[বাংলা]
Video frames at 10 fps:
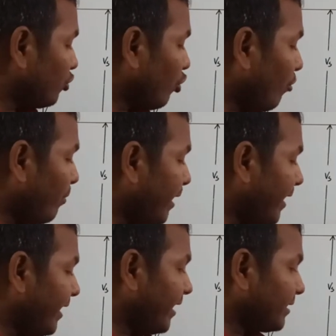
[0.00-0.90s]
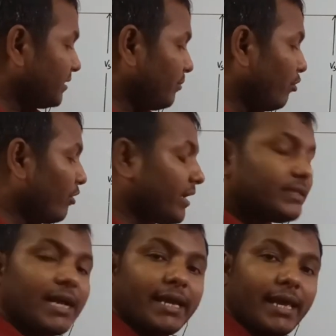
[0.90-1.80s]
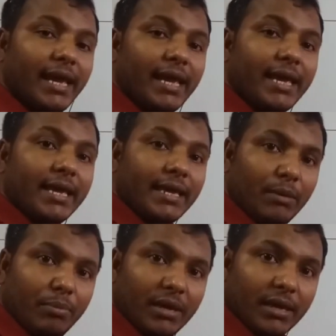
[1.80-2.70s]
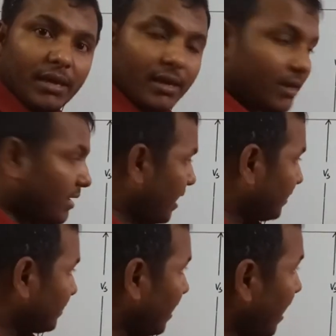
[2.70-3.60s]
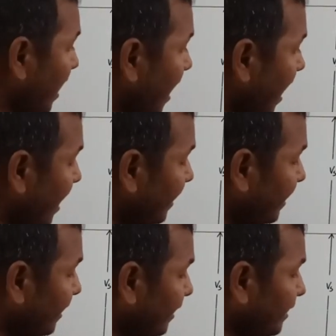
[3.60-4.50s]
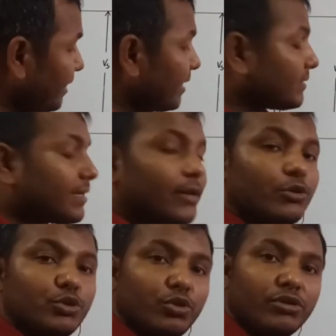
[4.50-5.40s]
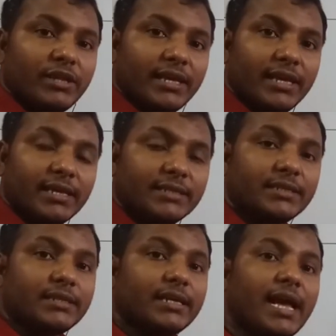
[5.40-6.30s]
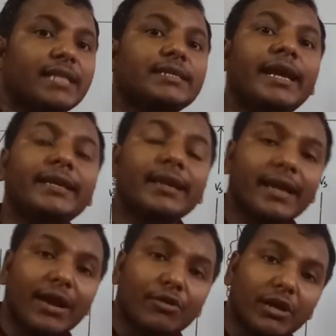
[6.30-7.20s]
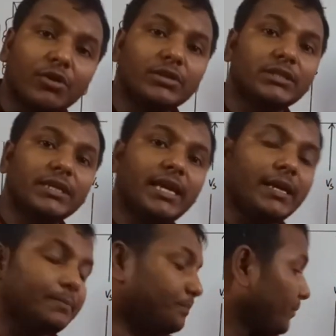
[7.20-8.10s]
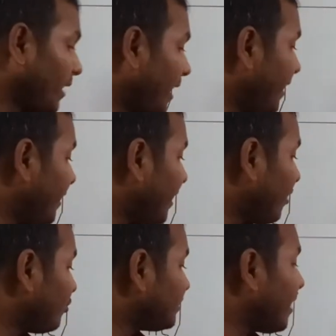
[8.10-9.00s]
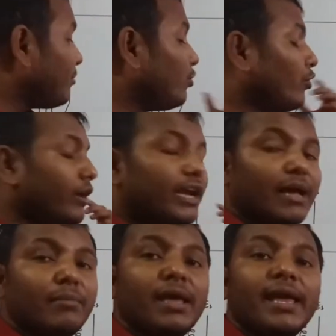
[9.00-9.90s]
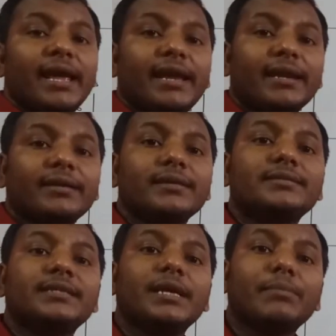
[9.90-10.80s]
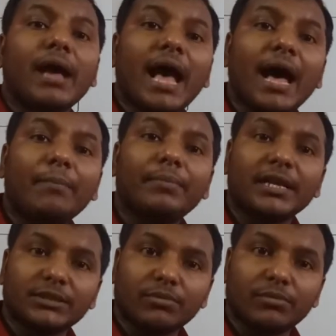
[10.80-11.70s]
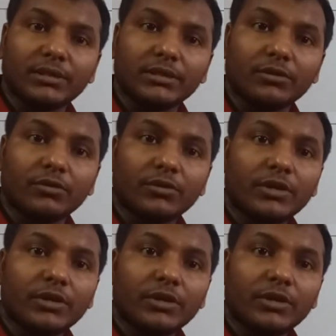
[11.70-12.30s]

লম্বা এঁকেছি বড় এঁকেছি কাকে ইপি কে আচ্ছা আর এখানে ইএস কে একটু ছোট দেখিয়েছি আচ্ছা এইটার কারণটা হচ্ছে কি এটা কারণ হচ্ছে আমি ধরে নিলাম এটা একটা স্টেপ আপ ট্রান্সফর্মার ছিল